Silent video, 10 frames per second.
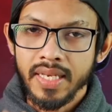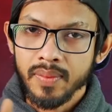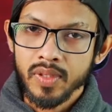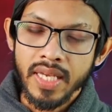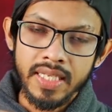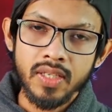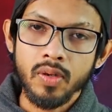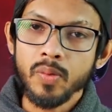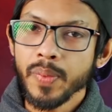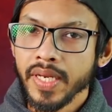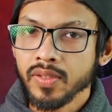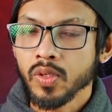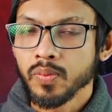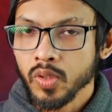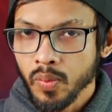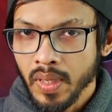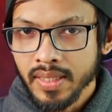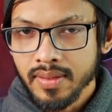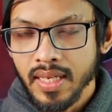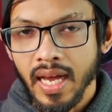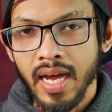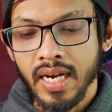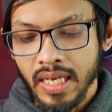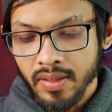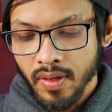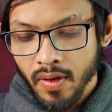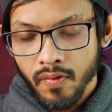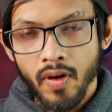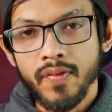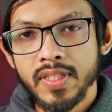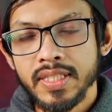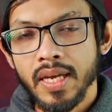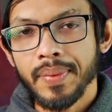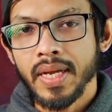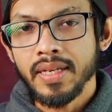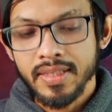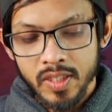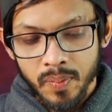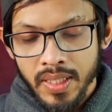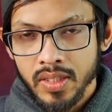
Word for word: এর মধ্যে একটি হলো পেরিস্কোপ জুম লেন্স আর এর ফ্রন্ট ফেসিং ক্যামেরায় ডিসপ্লের